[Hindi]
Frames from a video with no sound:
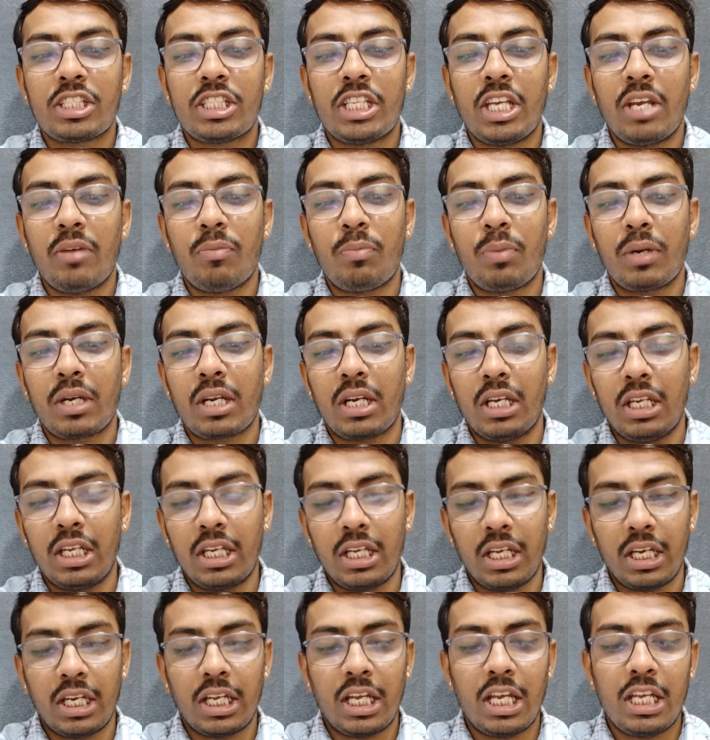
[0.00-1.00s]
सेव पर
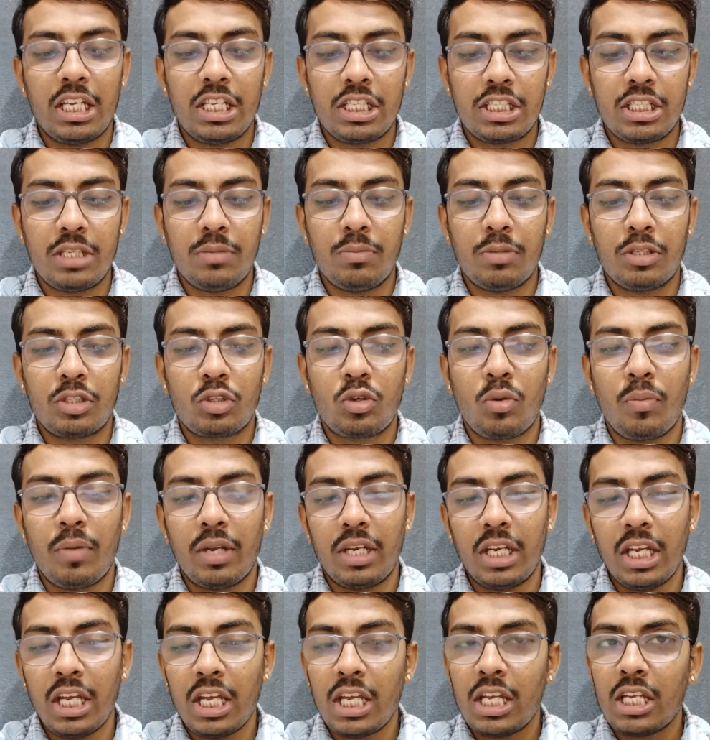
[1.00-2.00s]
क्लिक करके इस इमेज को
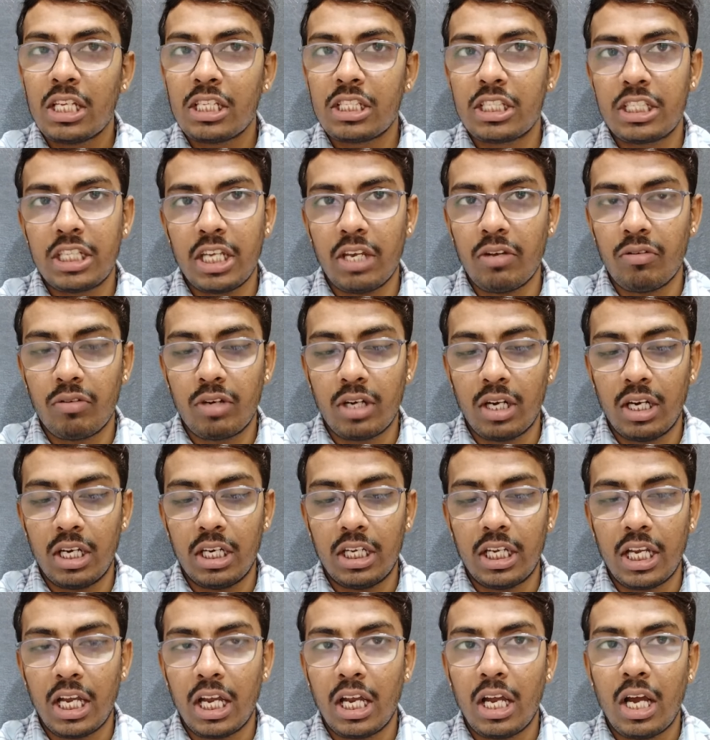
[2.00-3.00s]
मैंने सेव कर
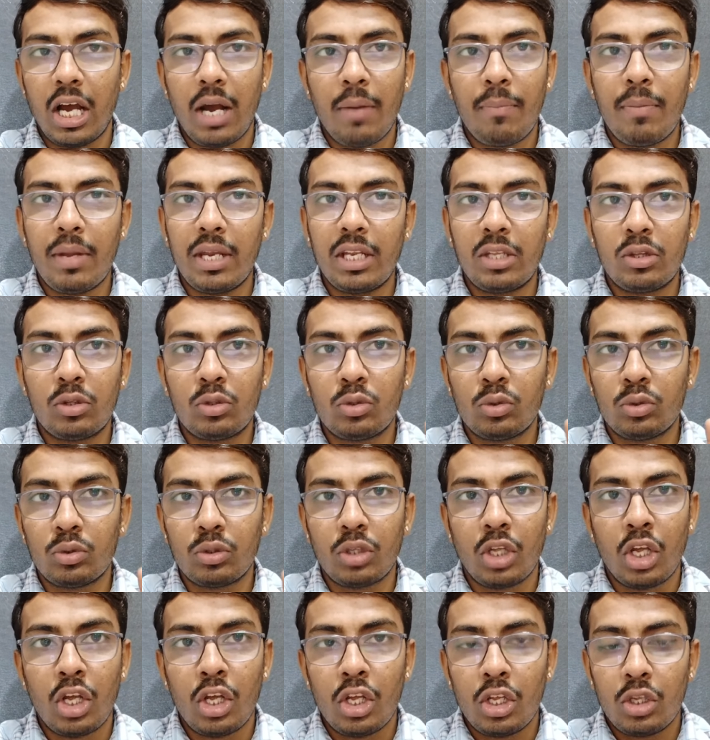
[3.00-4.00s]
लिया अब
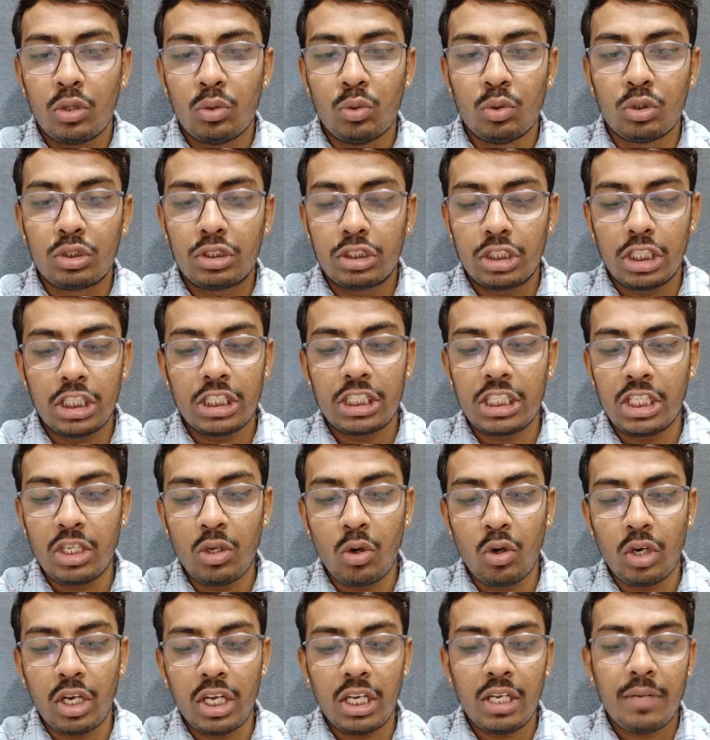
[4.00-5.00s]
मेरे
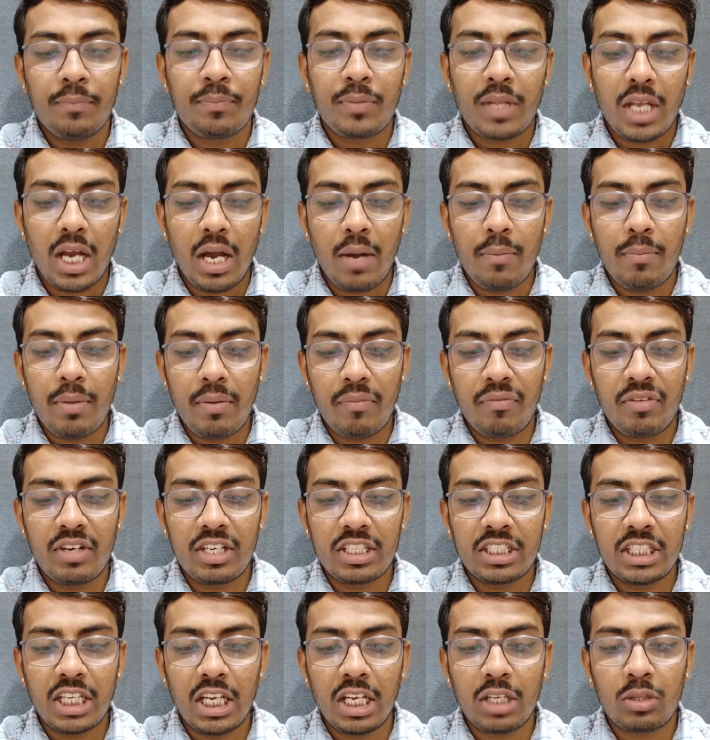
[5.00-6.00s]
तीसरी हो गई अब मैं
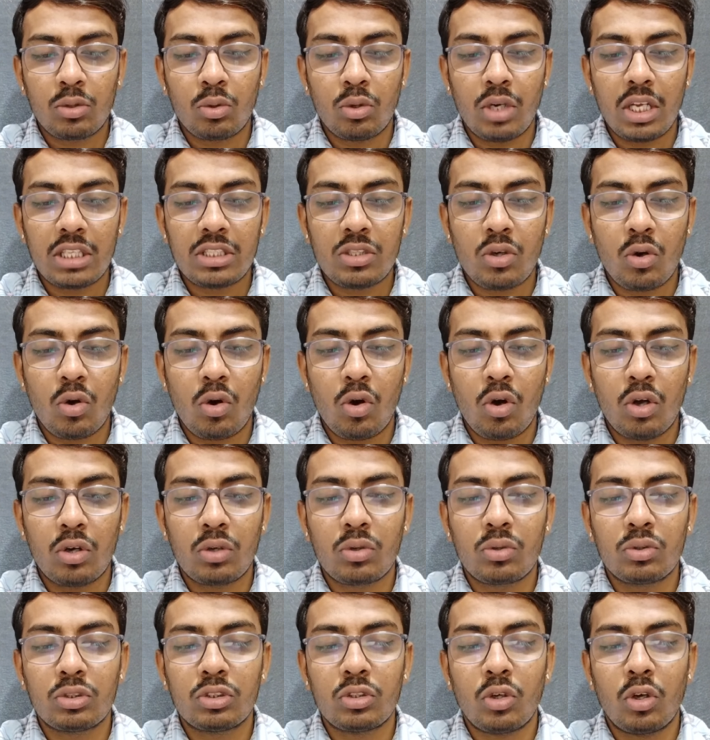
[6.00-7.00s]
फिर से एक थोड़ा सा
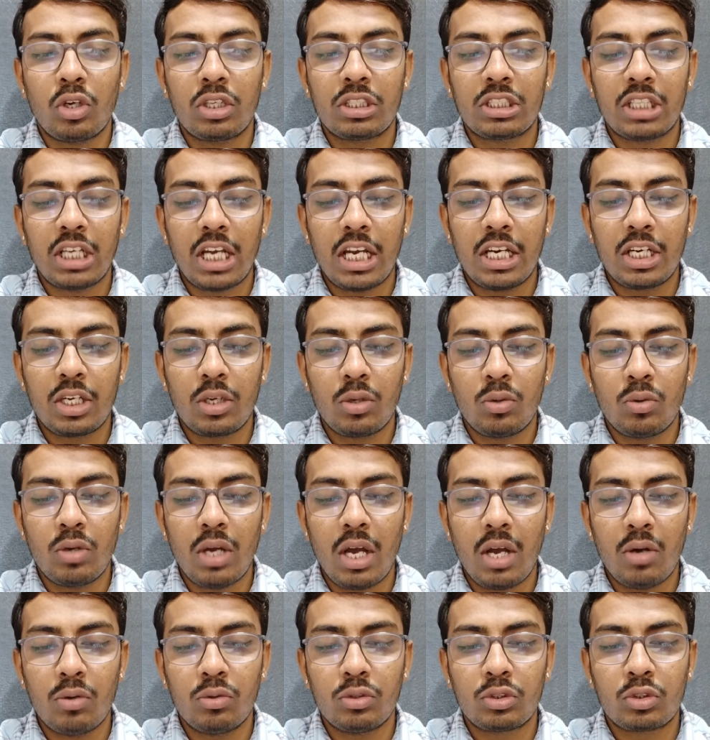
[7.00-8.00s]
और कुछ और स्लाइड
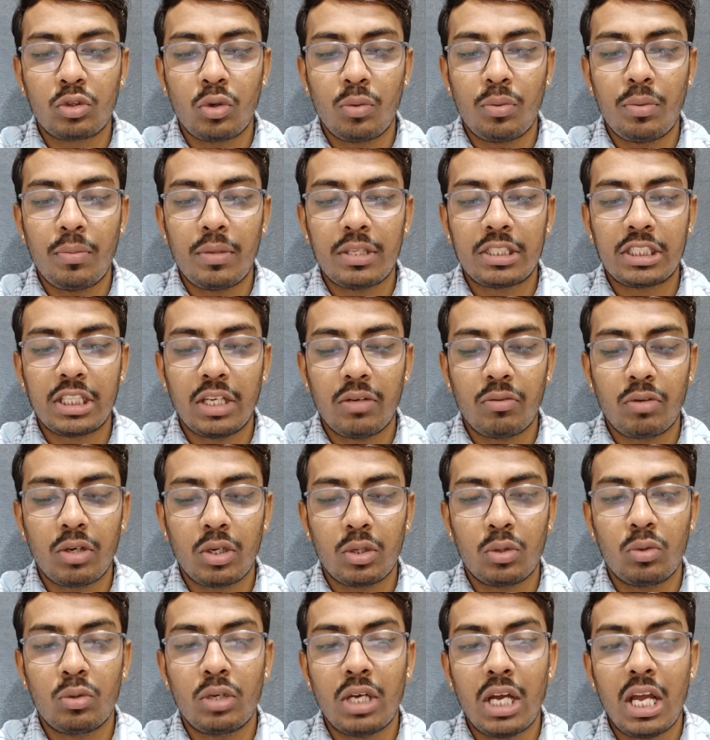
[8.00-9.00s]
करूँगा उसको भी मैं सेव
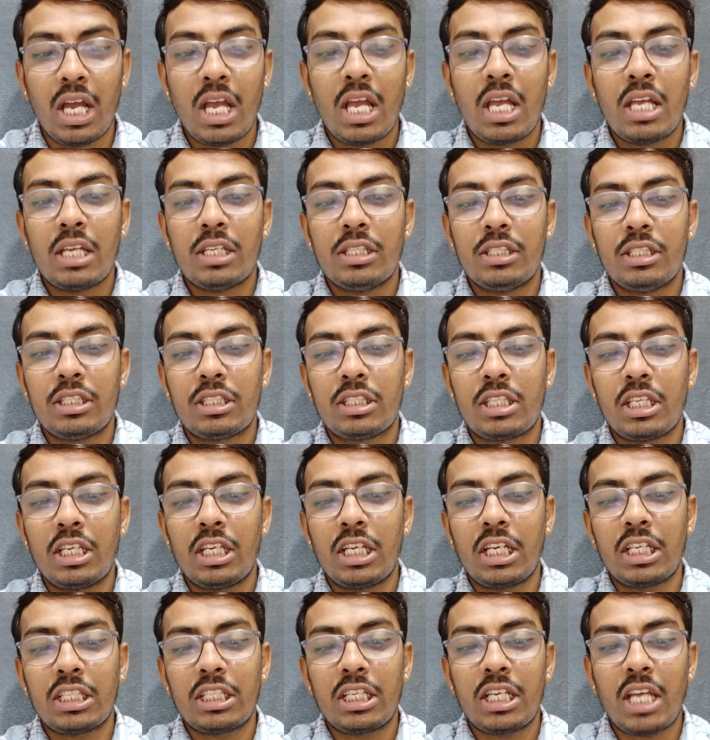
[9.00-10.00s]
कर दूंगा जिस
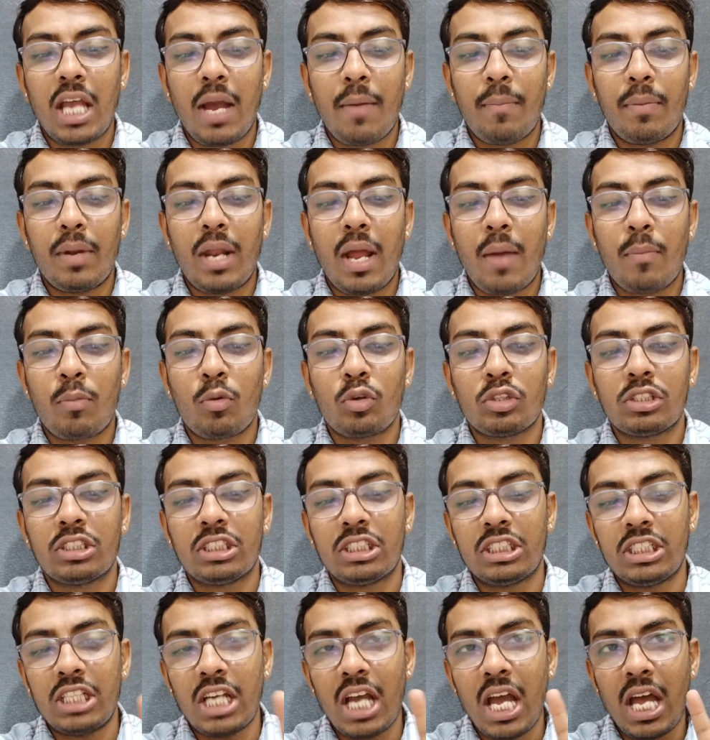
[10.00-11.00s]
तरीके से यहाँ पर आपको
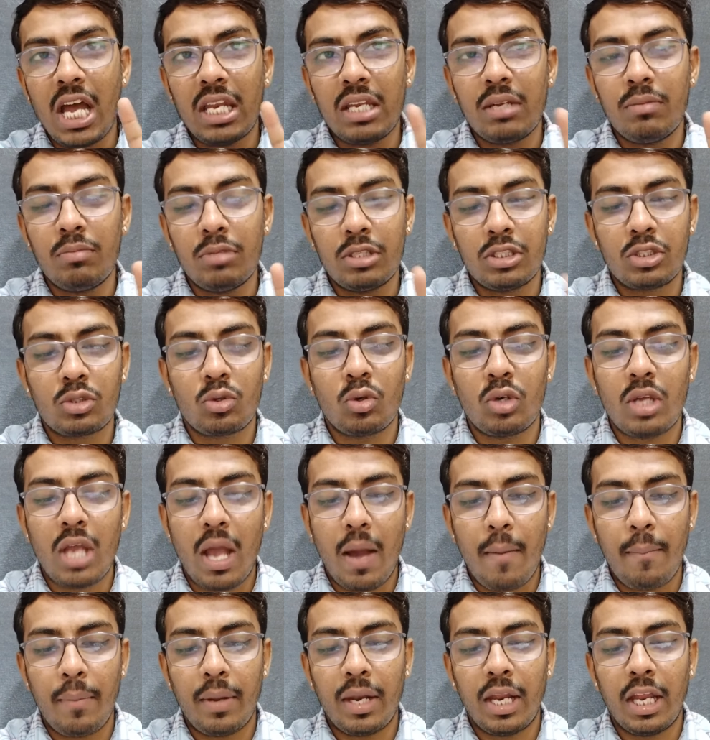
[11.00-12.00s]
चार इमेज को
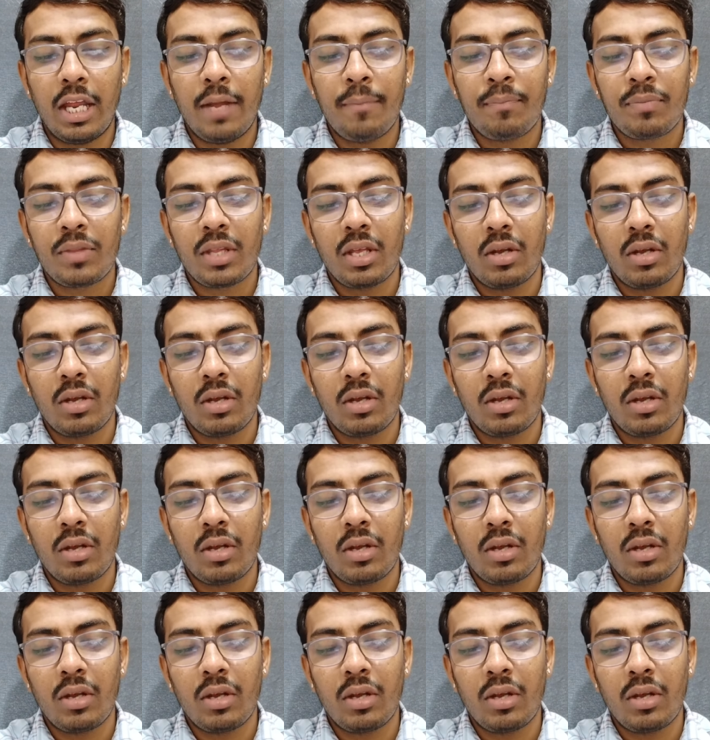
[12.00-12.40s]
यहाँ पर है